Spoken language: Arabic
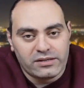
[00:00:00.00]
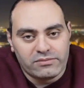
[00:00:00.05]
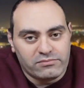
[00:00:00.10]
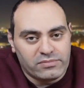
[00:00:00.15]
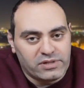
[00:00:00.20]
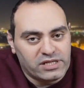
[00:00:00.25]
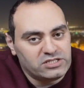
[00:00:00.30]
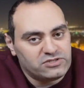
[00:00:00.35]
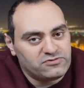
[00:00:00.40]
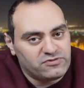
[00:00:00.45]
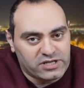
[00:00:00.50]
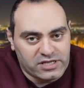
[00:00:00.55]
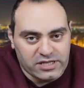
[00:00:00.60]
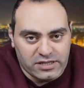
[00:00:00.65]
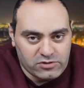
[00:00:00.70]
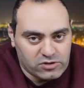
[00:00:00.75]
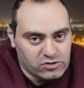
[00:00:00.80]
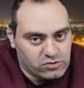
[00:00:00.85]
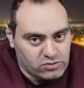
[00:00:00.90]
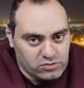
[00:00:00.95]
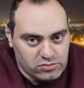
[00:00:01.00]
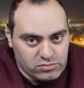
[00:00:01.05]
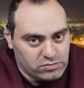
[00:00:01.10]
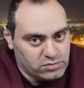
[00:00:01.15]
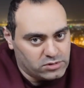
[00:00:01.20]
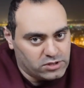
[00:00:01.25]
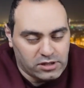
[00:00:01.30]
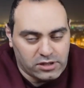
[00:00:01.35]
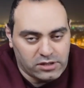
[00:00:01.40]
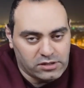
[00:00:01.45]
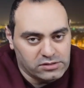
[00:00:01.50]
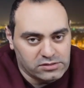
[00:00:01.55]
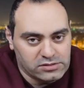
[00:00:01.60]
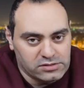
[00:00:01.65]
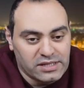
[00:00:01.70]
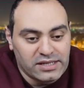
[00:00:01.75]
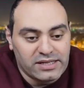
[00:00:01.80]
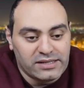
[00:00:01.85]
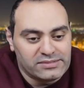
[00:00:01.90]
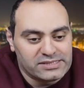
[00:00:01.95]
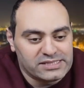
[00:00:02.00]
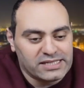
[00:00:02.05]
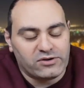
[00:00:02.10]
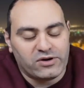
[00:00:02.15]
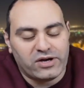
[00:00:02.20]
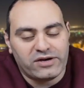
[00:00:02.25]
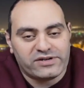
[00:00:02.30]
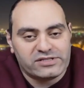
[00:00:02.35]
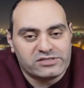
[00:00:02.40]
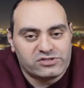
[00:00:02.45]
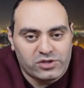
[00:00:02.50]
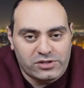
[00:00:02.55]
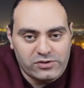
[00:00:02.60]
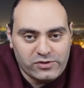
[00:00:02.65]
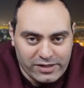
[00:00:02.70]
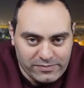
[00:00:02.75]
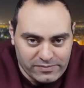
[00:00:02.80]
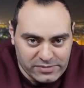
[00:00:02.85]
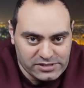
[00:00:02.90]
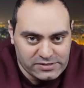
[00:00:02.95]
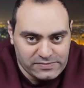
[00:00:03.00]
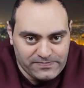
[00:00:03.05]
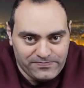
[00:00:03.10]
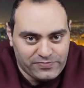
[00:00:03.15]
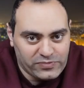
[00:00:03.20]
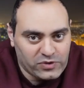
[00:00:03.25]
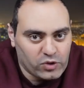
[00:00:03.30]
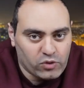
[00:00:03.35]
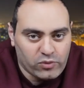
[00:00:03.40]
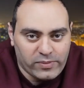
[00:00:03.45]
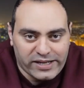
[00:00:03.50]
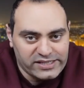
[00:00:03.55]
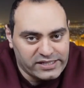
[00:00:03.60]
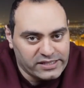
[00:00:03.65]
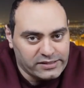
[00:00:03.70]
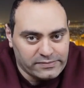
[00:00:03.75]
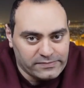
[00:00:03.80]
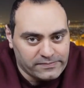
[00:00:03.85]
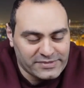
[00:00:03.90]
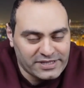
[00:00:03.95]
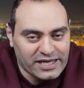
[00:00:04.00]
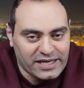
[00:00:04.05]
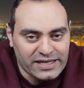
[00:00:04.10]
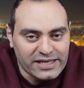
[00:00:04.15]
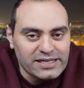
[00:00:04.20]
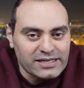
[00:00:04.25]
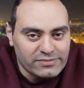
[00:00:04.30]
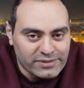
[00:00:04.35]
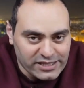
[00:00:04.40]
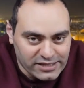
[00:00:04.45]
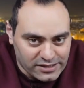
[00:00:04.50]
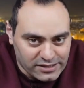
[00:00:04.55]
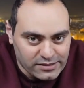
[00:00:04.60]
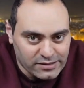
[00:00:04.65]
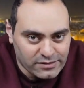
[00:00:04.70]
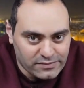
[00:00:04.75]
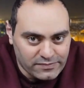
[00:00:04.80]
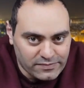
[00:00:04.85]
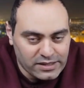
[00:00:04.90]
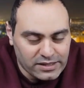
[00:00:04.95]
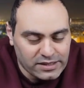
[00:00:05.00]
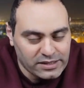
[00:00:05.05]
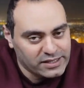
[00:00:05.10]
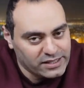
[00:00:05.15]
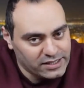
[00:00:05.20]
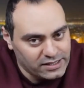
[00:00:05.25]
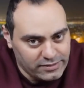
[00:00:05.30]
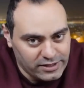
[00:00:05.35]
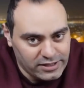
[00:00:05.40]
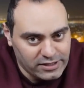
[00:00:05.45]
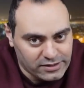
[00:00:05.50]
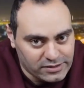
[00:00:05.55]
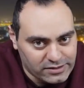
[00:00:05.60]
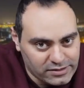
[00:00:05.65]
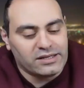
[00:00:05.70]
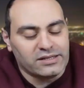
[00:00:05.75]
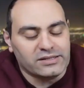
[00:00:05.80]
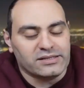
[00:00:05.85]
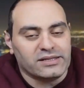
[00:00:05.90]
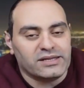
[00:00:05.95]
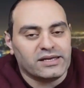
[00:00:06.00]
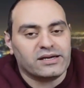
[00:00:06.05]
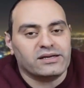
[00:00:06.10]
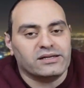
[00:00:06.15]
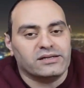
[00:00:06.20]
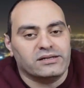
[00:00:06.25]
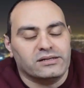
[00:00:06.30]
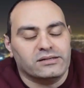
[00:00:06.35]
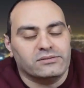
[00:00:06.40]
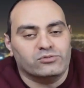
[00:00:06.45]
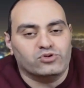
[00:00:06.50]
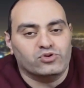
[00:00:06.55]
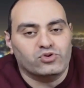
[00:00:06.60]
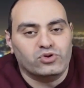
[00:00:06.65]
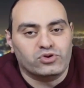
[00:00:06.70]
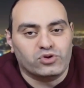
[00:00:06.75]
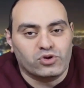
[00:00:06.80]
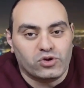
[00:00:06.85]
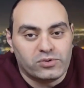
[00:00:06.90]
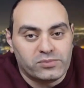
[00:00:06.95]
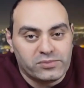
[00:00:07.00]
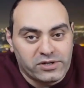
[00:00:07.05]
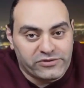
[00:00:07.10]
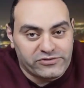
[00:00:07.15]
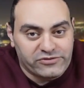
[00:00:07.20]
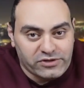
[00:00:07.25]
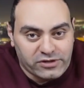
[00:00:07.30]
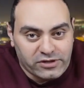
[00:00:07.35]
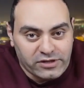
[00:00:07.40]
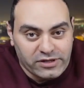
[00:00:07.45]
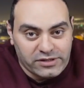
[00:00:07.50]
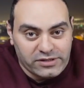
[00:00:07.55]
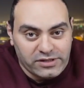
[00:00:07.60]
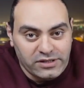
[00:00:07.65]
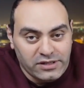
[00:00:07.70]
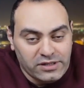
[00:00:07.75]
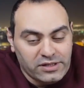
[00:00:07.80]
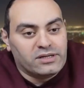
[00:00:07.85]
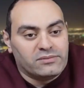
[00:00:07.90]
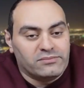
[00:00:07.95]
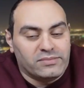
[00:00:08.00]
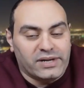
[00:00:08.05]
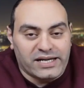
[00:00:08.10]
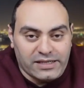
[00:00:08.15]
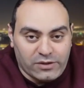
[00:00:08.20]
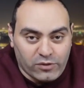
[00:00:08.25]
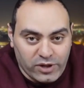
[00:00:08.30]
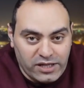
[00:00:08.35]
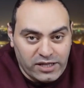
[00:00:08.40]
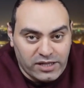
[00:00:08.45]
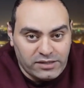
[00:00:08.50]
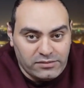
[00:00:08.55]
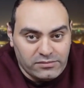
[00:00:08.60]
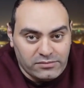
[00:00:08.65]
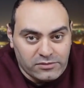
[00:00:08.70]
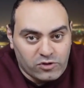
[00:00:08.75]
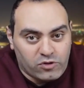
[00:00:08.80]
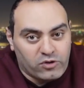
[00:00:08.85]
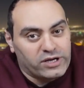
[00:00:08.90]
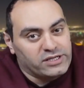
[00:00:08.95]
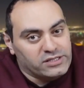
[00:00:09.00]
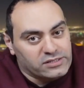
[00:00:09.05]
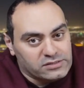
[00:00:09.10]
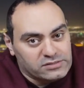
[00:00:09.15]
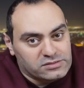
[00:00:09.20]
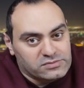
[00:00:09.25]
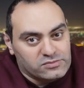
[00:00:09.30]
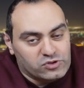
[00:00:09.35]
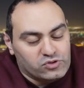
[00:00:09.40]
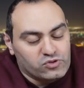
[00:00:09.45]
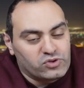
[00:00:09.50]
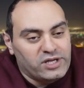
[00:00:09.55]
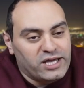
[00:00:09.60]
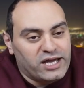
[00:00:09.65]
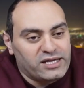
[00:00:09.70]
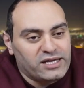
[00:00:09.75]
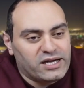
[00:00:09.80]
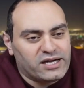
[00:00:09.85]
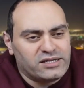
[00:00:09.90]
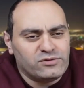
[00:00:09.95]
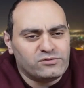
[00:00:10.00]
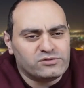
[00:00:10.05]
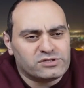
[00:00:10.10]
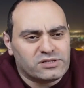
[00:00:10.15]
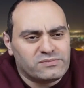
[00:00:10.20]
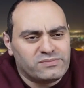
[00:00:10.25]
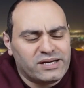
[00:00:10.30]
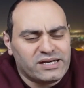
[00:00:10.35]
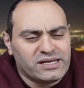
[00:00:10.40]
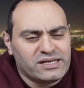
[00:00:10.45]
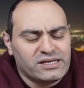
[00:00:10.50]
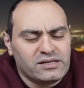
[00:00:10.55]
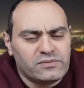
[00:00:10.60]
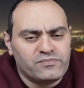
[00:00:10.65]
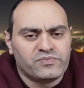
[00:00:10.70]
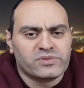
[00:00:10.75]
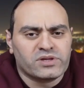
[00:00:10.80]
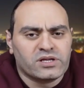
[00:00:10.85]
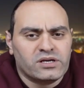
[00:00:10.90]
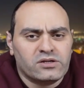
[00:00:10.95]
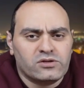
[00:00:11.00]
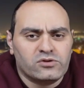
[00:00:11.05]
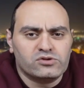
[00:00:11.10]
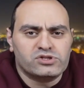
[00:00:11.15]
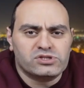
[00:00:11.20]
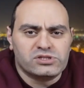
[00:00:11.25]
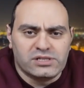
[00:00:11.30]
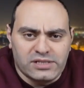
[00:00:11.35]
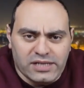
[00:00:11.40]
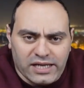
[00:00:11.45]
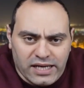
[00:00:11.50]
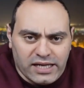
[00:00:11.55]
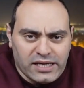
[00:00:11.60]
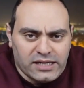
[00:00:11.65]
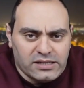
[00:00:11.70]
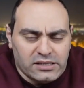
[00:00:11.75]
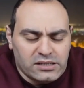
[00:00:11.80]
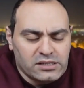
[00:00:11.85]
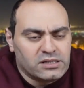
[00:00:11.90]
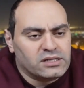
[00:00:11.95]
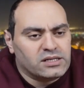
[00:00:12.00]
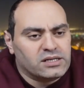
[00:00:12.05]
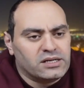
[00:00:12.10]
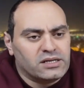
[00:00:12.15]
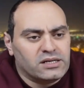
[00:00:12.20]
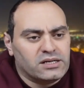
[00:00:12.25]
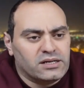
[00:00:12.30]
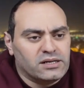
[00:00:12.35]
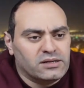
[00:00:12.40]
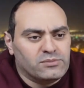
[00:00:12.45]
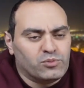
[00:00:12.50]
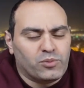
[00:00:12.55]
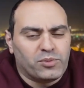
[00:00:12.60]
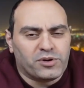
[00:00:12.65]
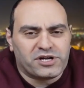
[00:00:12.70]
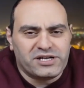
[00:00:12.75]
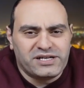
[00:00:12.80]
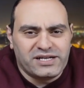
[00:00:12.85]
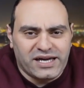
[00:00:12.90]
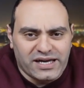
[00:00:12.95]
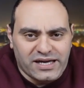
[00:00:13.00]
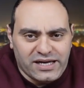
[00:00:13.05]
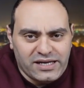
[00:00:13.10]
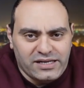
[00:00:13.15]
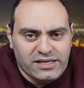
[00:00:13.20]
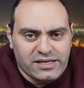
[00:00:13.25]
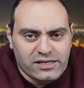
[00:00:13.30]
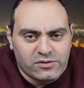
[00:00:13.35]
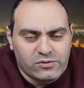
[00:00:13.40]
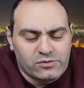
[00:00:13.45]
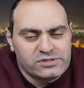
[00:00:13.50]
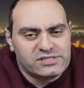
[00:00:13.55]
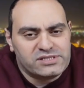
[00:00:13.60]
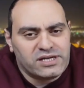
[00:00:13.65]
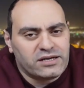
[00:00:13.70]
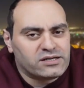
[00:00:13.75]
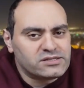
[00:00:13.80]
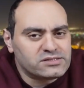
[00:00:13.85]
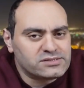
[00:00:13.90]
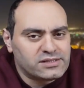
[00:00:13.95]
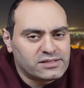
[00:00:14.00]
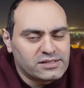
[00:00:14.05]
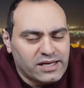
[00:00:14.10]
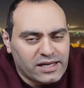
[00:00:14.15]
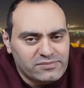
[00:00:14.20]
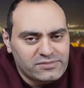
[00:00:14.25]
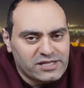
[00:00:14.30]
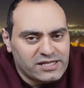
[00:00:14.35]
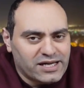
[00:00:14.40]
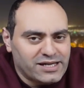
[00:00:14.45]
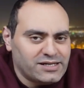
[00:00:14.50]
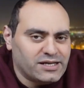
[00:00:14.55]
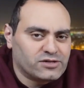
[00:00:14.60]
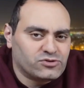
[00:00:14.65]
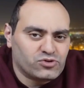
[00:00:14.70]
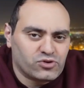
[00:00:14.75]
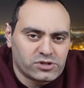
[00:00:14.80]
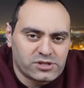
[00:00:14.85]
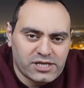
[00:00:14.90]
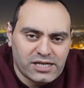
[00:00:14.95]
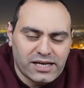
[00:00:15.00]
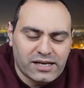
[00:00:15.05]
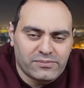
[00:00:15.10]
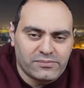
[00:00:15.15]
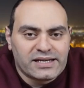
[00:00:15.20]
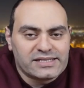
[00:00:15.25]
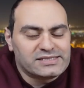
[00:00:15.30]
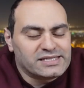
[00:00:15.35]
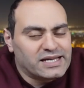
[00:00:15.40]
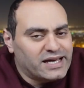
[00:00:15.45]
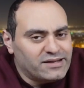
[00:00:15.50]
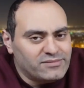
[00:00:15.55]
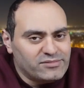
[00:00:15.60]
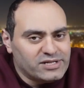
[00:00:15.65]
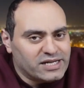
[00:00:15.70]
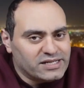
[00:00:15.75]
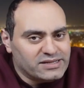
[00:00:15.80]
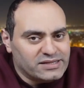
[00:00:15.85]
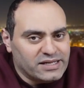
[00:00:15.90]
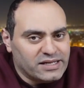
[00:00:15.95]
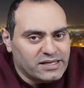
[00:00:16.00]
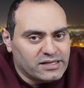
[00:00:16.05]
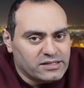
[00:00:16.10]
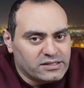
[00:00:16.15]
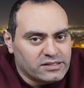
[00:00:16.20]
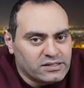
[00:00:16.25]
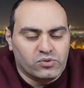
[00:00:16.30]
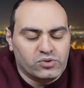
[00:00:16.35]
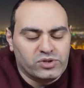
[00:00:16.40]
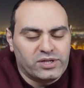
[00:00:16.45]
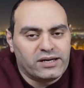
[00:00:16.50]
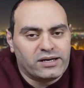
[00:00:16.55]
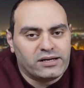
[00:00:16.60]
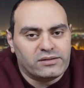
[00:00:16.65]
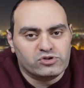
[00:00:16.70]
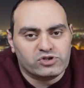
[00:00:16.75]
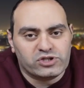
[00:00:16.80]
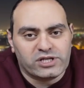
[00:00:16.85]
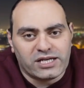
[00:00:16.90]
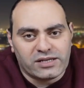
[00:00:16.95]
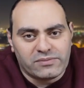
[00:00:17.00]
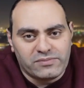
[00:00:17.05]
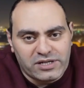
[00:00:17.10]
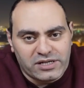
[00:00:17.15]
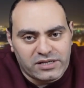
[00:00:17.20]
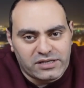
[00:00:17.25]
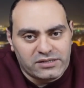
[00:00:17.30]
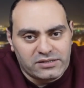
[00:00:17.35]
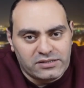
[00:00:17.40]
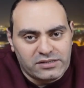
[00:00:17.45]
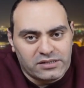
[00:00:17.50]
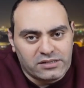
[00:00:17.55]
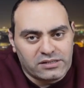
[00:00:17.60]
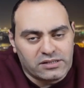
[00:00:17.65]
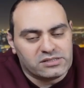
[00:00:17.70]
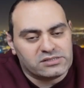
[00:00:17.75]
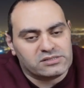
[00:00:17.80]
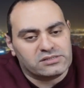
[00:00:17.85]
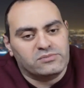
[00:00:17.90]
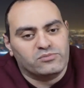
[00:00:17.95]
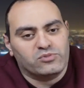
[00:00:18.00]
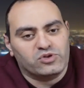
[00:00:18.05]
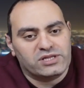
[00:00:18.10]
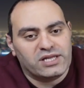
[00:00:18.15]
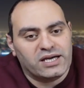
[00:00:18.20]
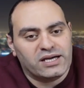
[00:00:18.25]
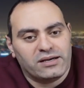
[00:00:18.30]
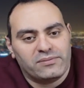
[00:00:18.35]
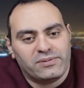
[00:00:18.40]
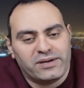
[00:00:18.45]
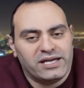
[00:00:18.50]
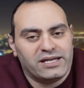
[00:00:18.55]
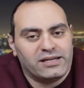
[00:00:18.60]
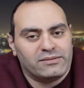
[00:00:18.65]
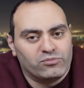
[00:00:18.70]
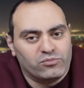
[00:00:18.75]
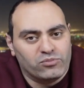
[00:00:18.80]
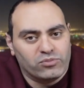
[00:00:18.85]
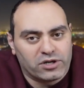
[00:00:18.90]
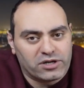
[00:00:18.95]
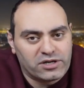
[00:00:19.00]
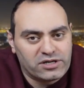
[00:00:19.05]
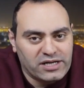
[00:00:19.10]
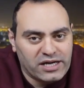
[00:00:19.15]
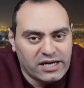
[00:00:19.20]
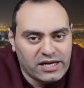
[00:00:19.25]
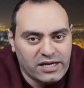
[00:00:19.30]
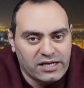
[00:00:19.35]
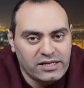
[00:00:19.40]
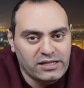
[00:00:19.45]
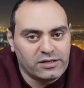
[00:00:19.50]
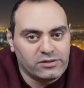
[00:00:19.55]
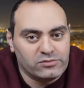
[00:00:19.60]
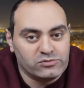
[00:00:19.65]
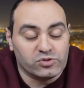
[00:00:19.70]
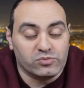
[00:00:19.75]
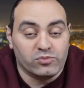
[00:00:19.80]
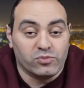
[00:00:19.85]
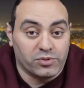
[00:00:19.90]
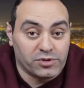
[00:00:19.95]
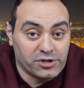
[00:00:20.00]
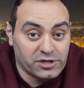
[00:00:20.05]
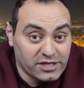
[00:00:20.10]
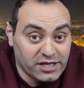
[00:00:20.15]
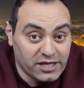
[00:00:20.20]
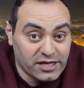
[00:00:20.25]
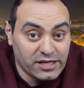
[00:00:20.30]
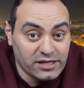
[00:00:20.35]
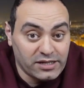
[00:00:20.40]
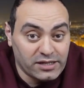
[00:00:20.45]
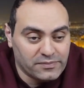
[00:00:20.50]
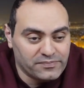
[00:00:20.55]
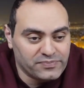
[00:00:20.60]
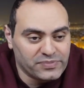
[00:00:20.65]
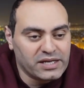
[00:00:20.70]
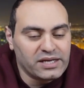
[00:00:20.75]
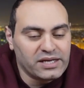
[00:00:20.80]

ماليش في الكلام ده كله آه، خالص بس انا واقف عند سؤال واحد بس وبعدين ايه اللي بعد كده ان خلي بالك انت داخل بطوله الامم الافريقيه دي معنويا كويس بتقول يعني هنوصل بقى ايه نص النهائي آه، مباراه نهائيه وازاي اصلا لعيبه الاهلي هتروح تلعب كاس العالم للانديه وده مشكله كبيره جدا اصل المنتخب هيلعب مباراه نهائيه ومش مباراه نهائيه